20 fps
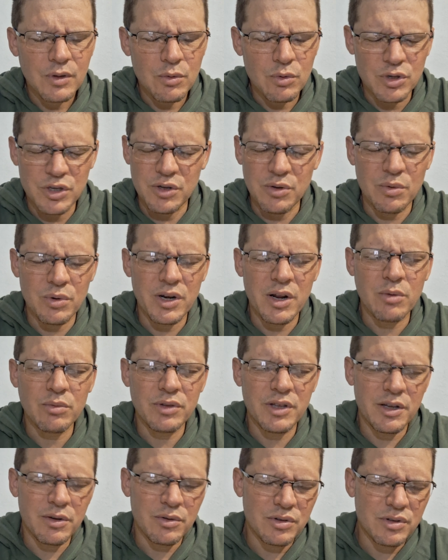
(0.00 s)
O Senhor é um
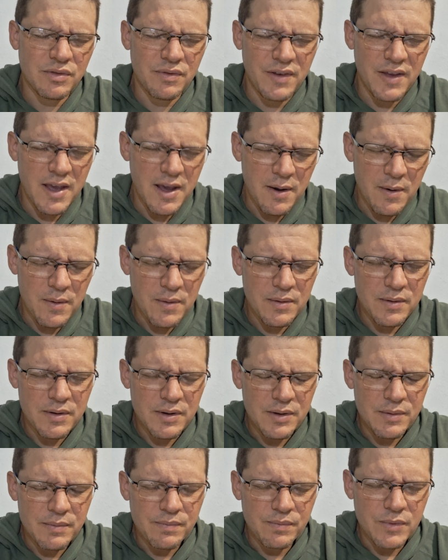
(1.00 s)
Deus fiel.
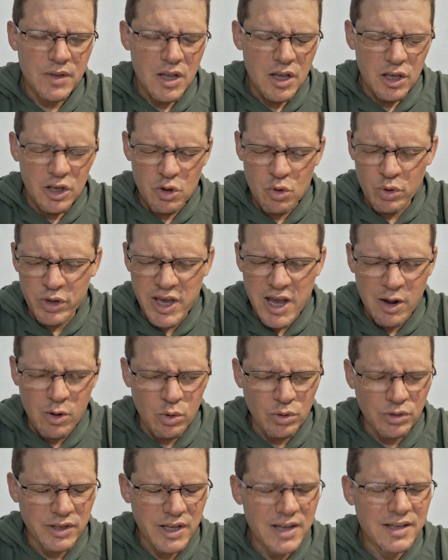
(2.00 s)
E o que
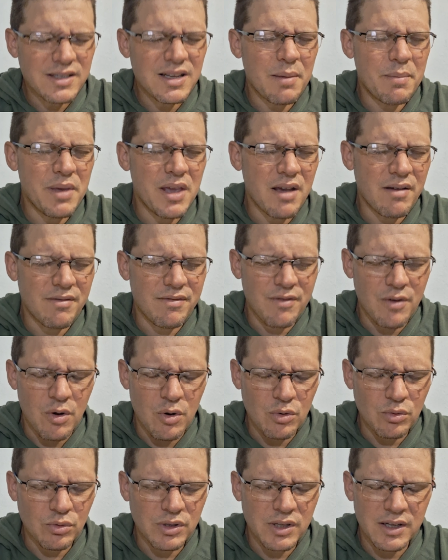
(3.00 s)
acontece à minha
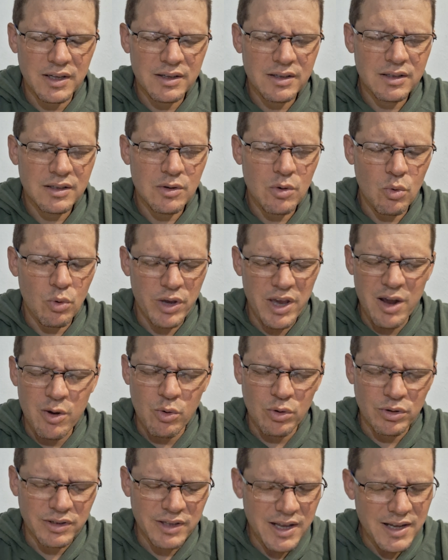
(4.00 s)
volta o que
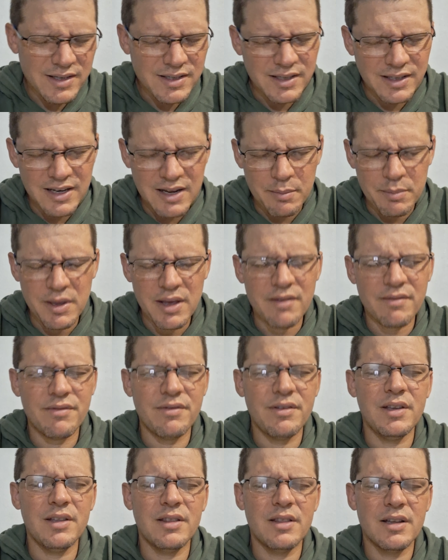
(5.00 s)
acontece na minha
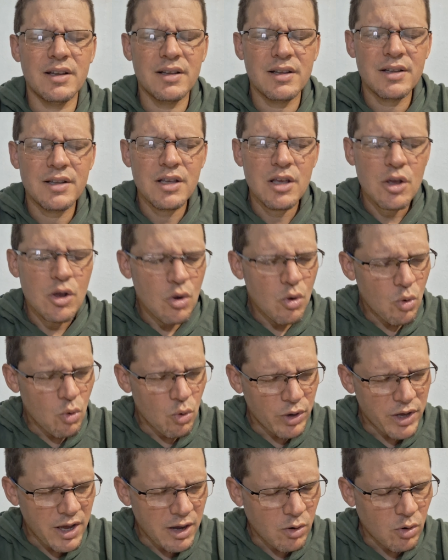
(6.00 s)
vida,
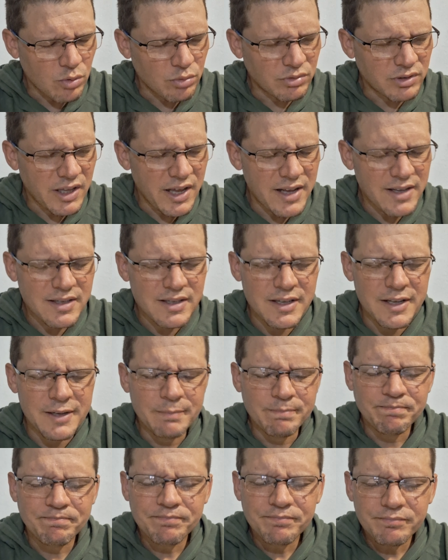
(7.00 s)
o que
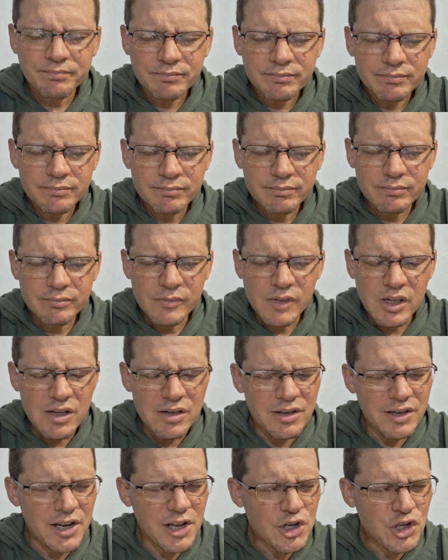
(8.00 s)
acontece
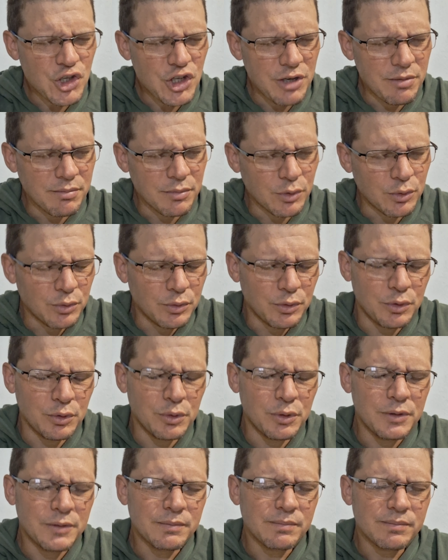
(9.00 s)
neste
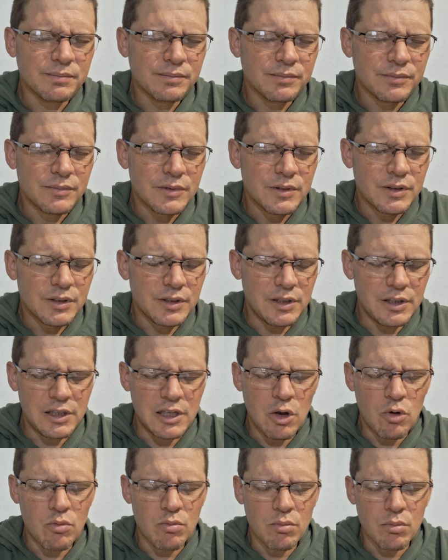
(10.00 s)
mundo,
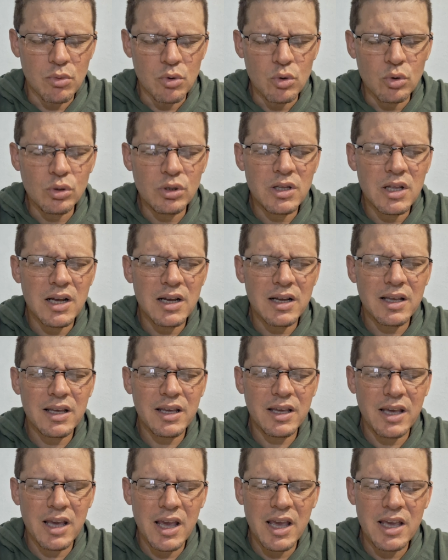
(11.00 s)
não muda
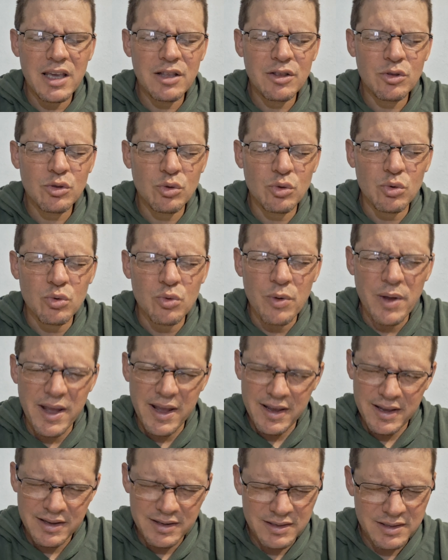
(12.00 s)
quem tu
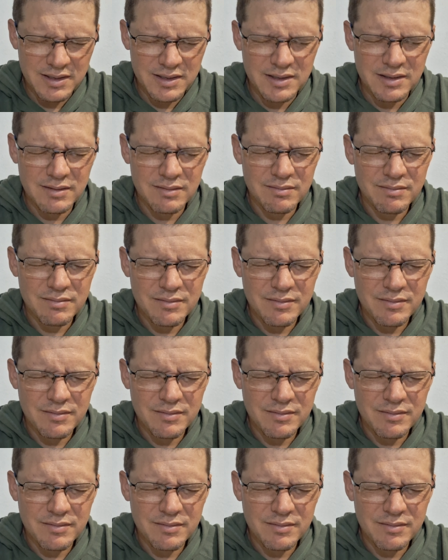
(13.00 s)
és.